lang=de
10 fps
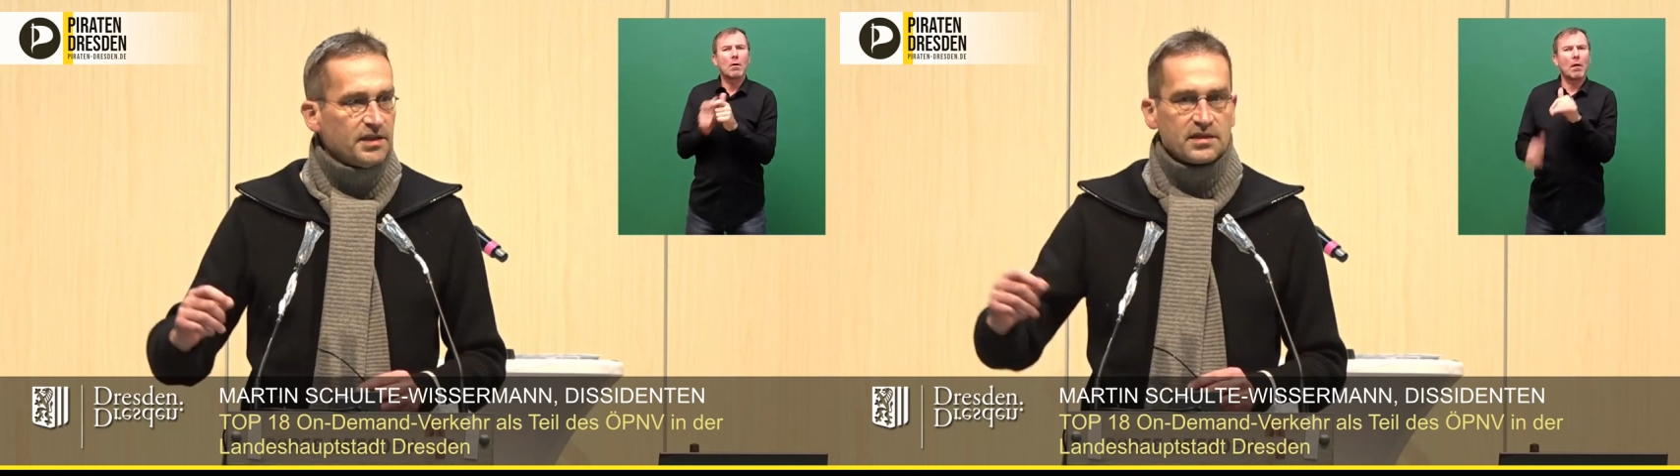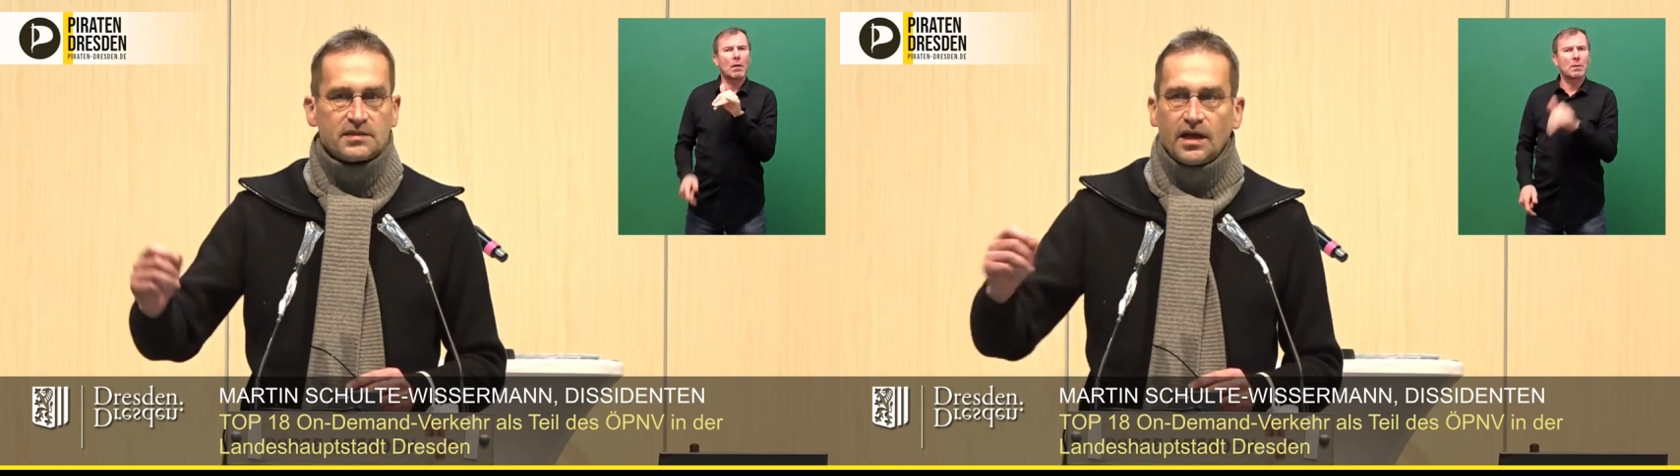
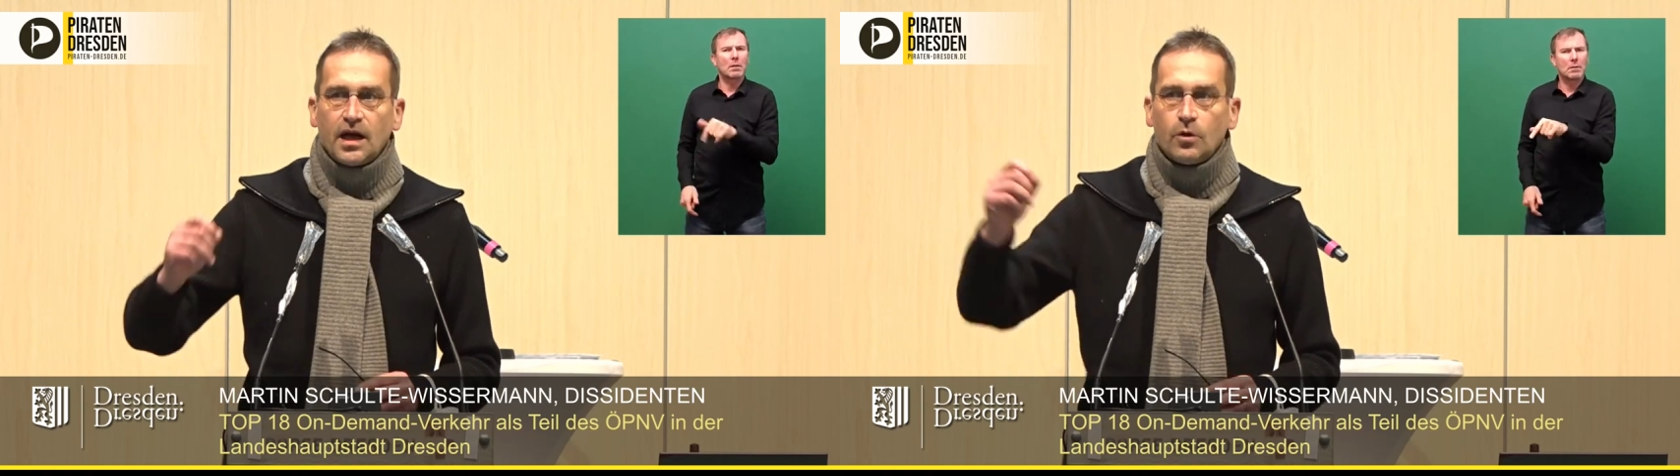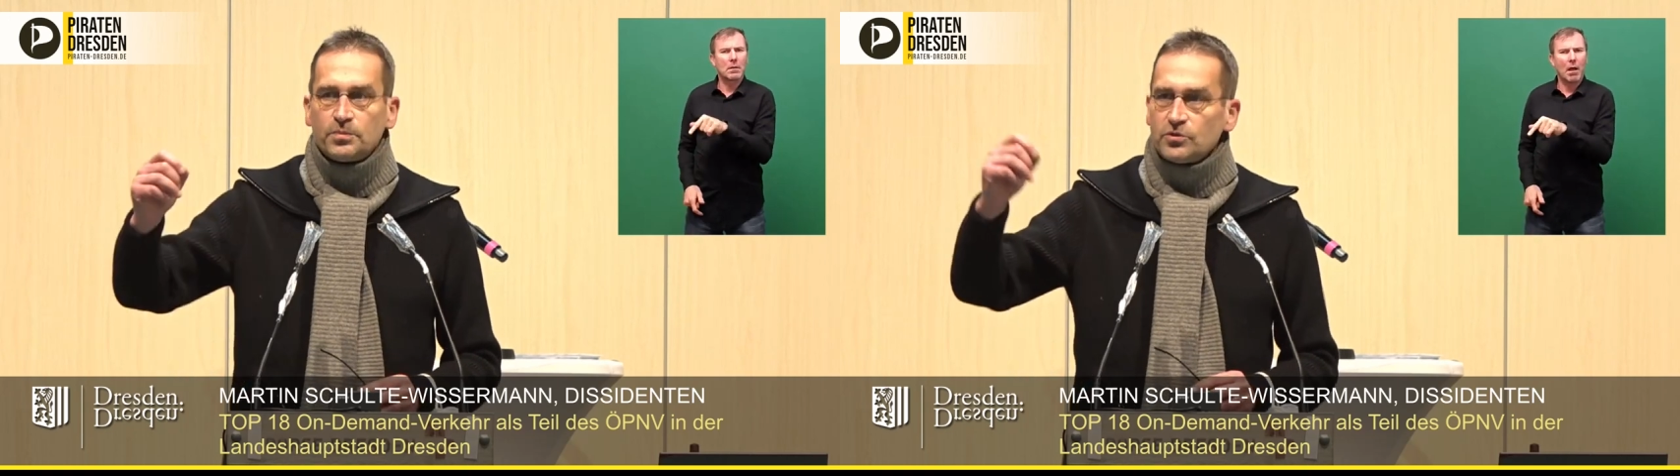Das ist
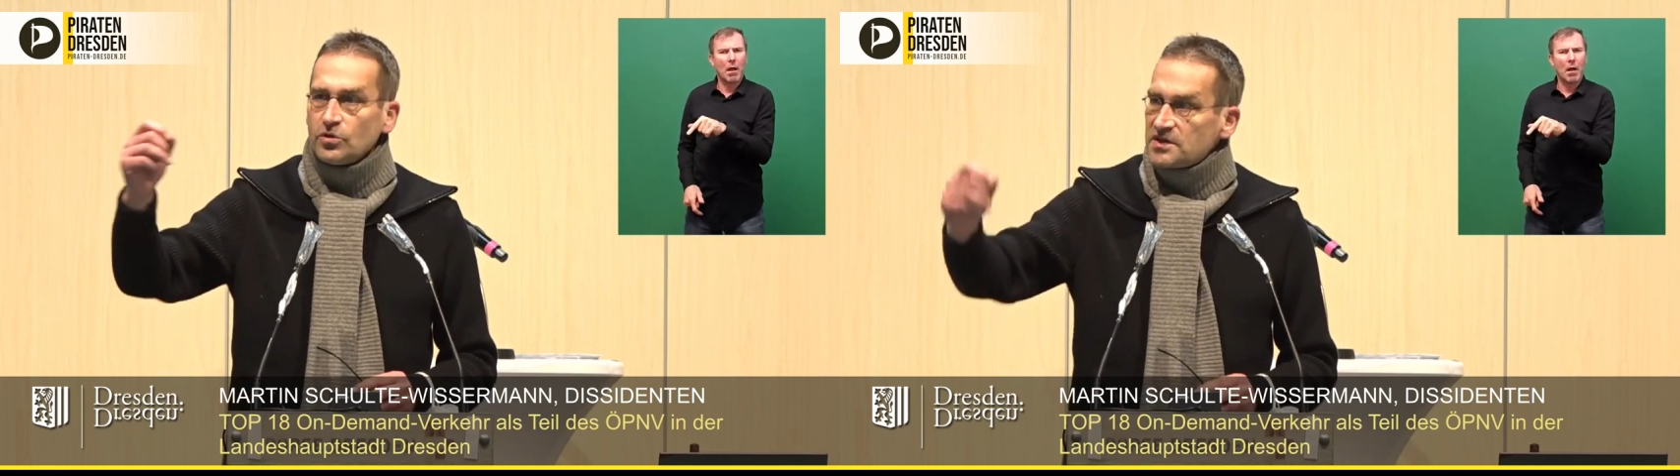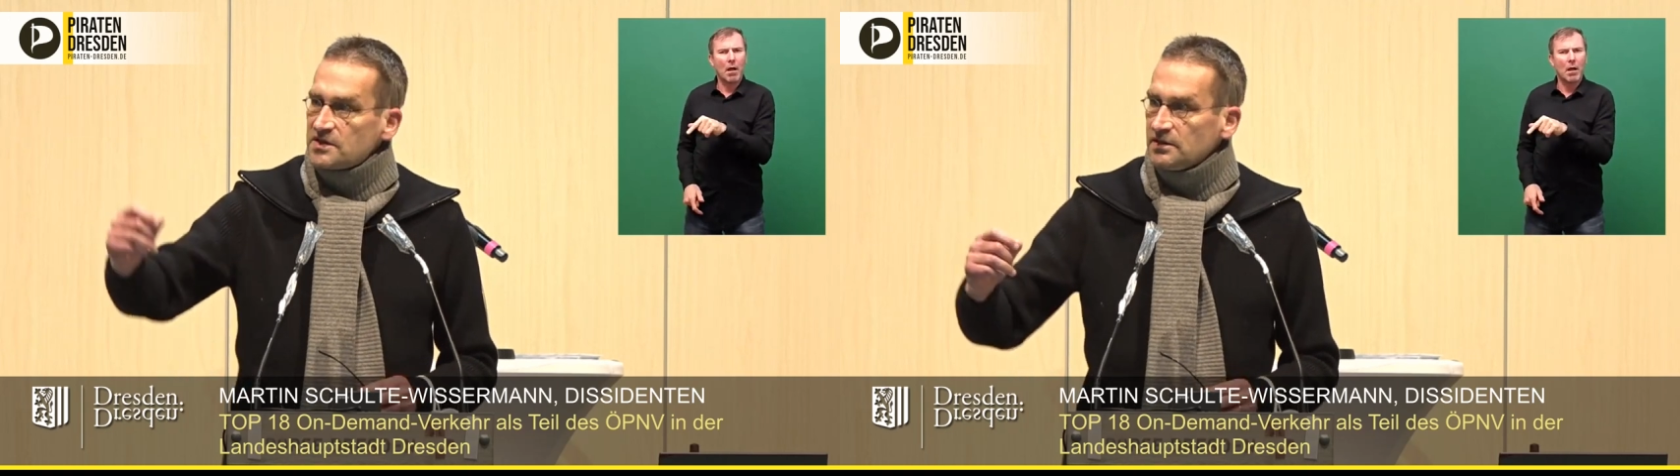ihr
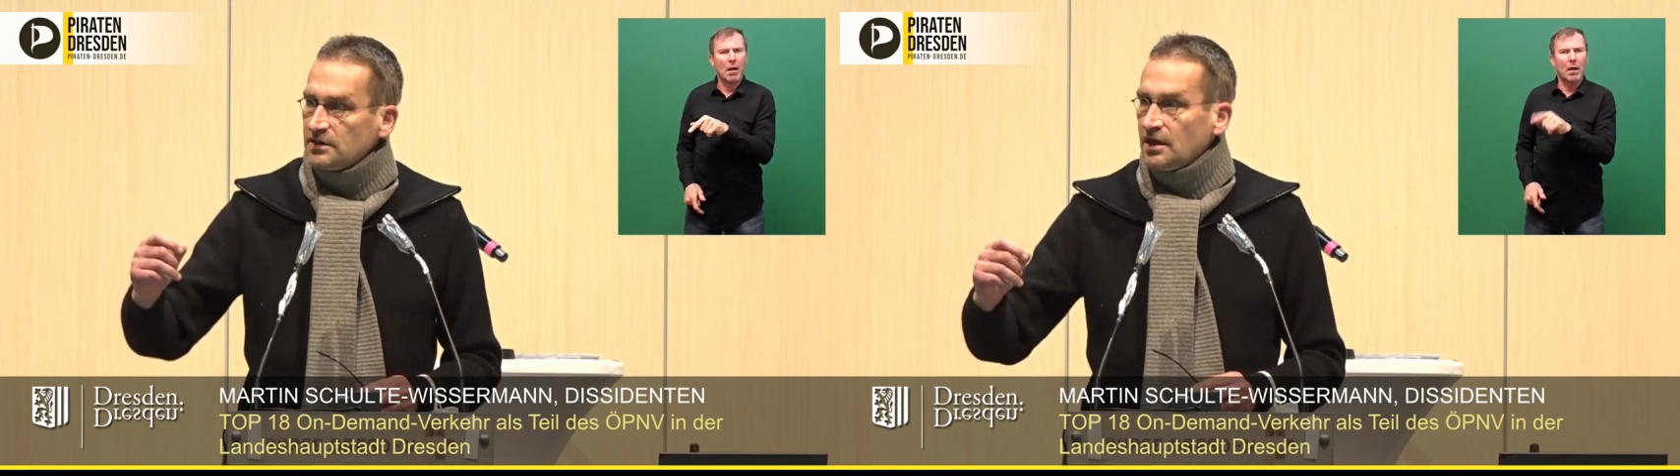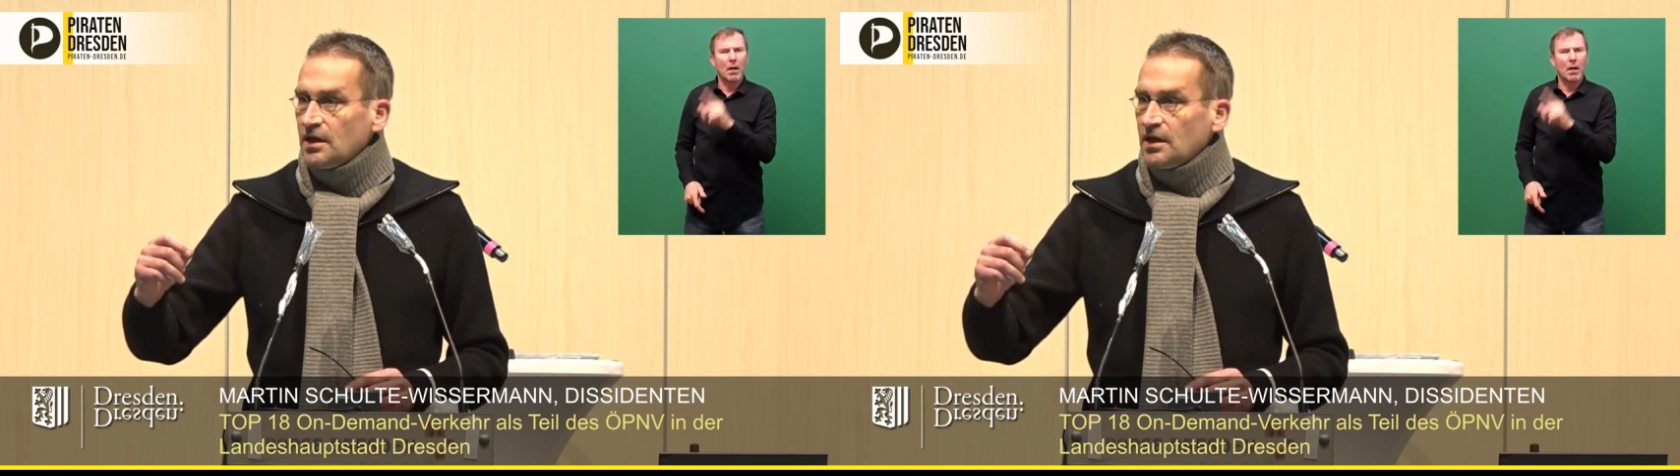Hauptnutzen.